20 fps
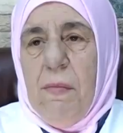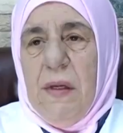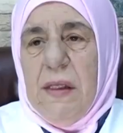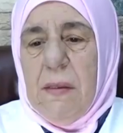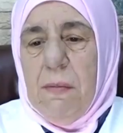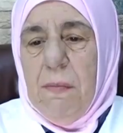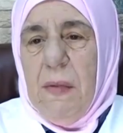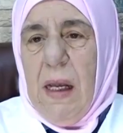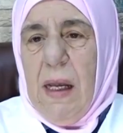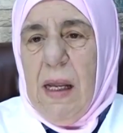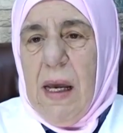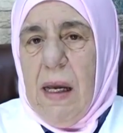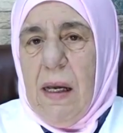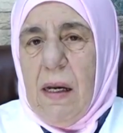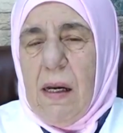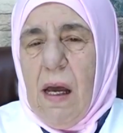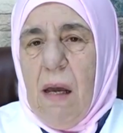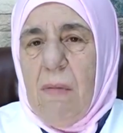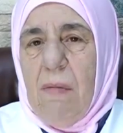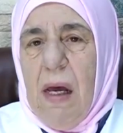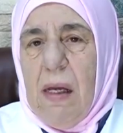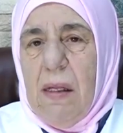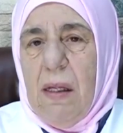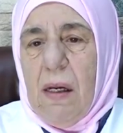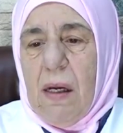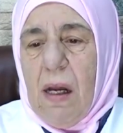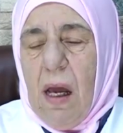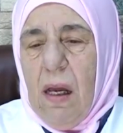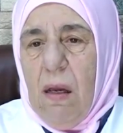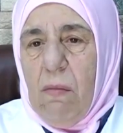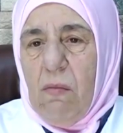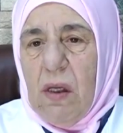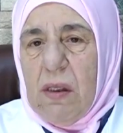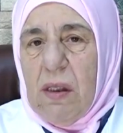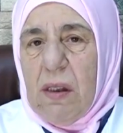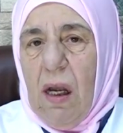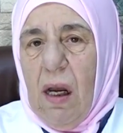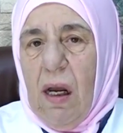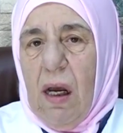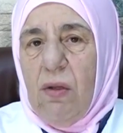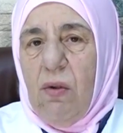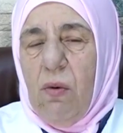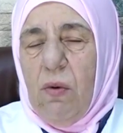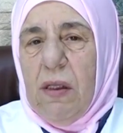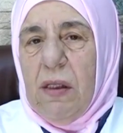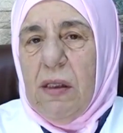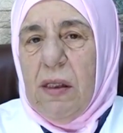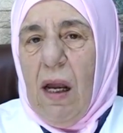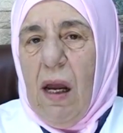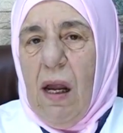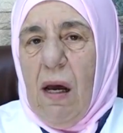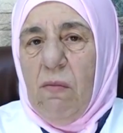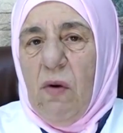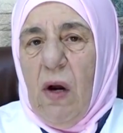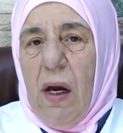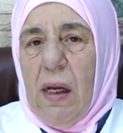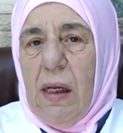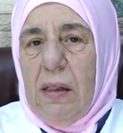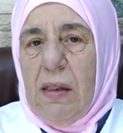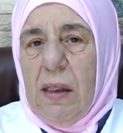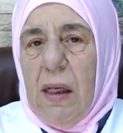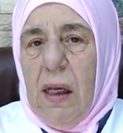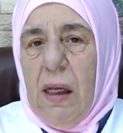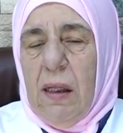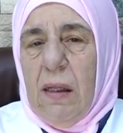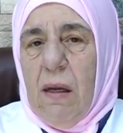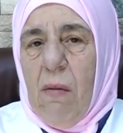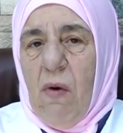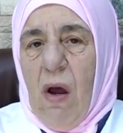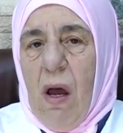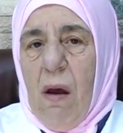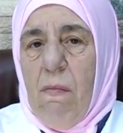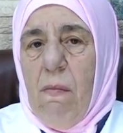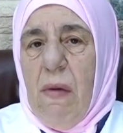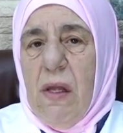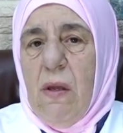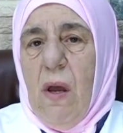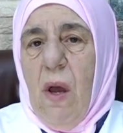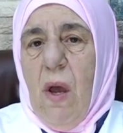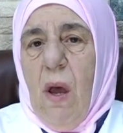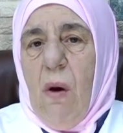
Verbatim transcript: بسم الله الرحمن الرحيم والصلاة والسلام على سيدنا محمد